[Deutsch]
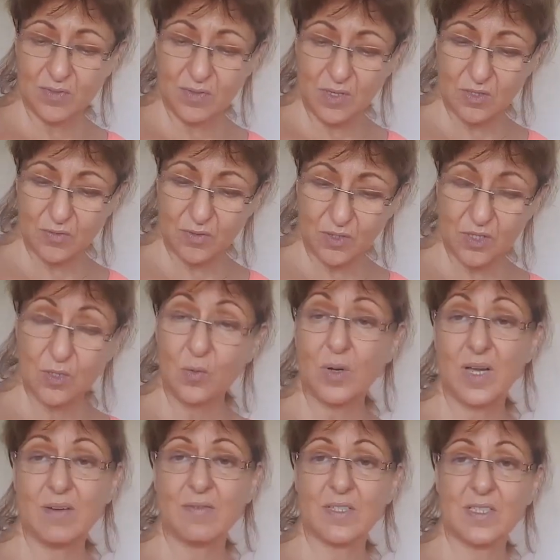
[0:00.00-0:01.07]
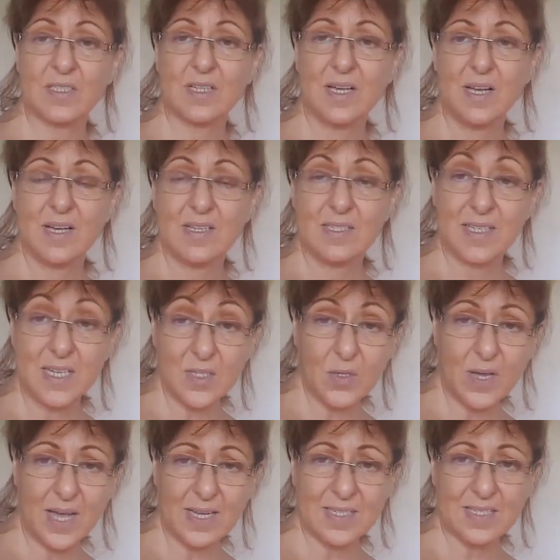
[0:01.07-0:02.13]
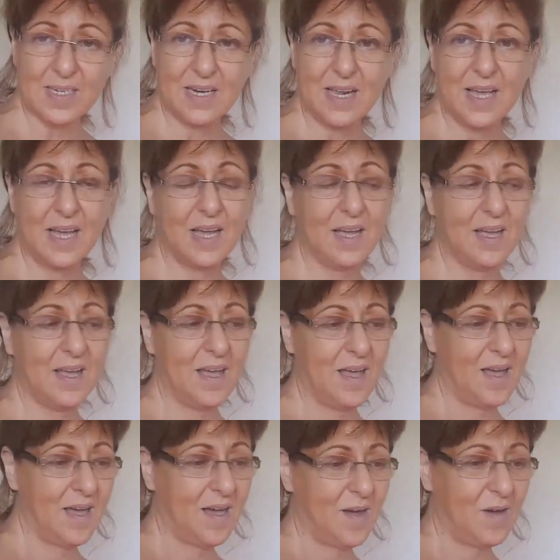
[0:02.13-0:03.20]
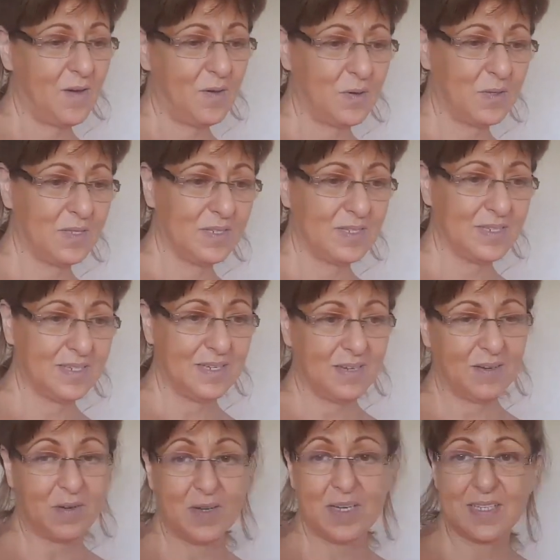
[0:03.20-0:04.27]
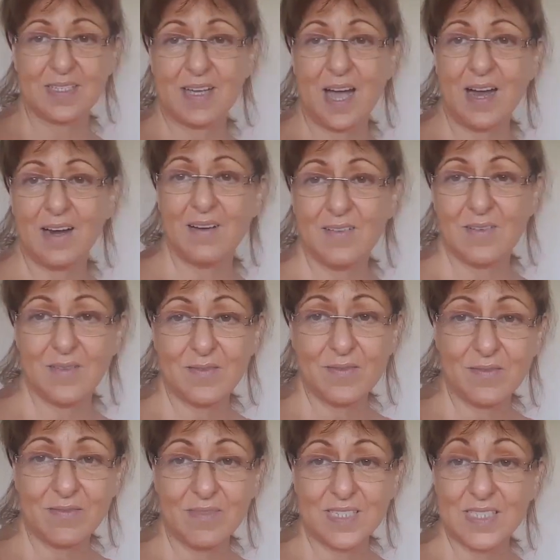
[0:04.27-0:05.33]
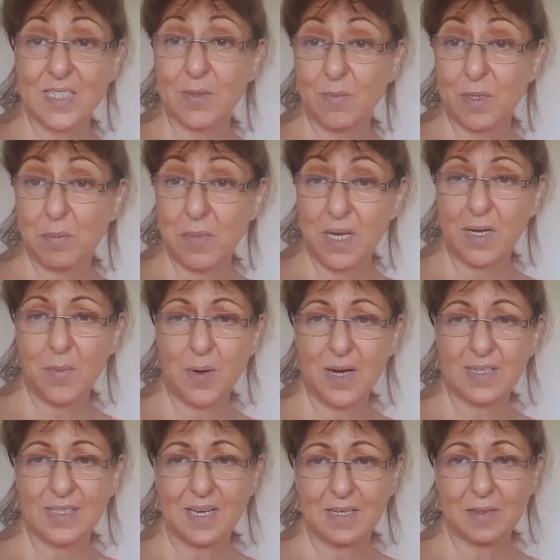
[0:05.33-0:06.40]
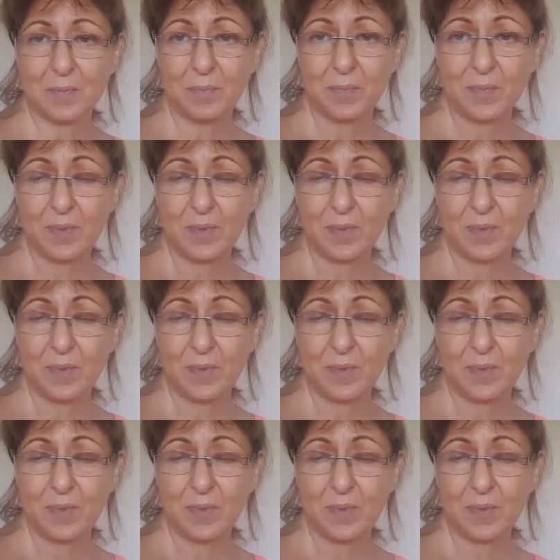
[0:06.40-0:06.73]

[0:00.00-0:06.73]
Ich will euch wirklich nur etwas sehr zu Herzen legen und äh, euch sagen, was es mit mir gemacht hat.